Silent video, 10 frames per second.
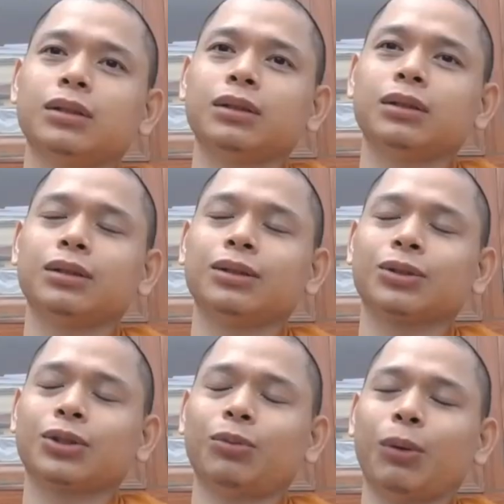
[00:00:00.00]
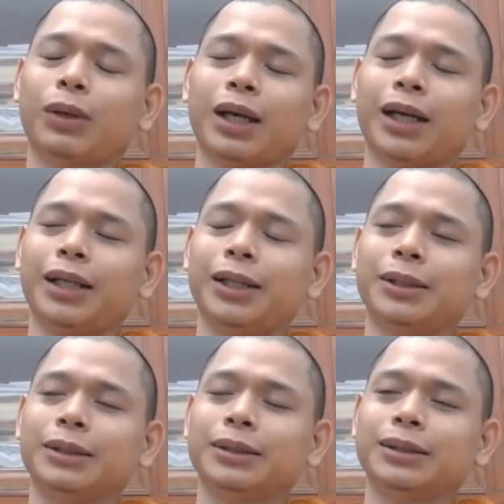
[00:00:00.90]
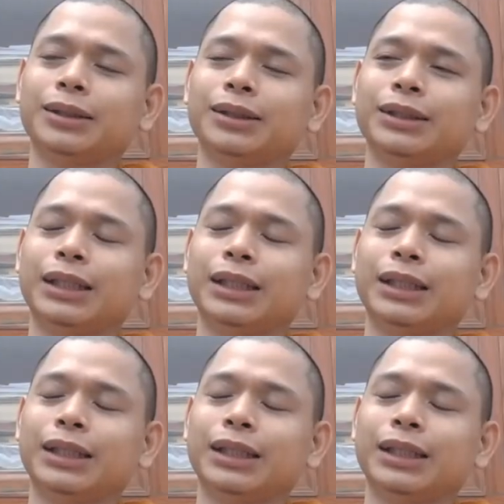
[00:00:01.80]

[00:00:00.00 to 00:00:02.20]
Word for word: uh, nó có một cái uh,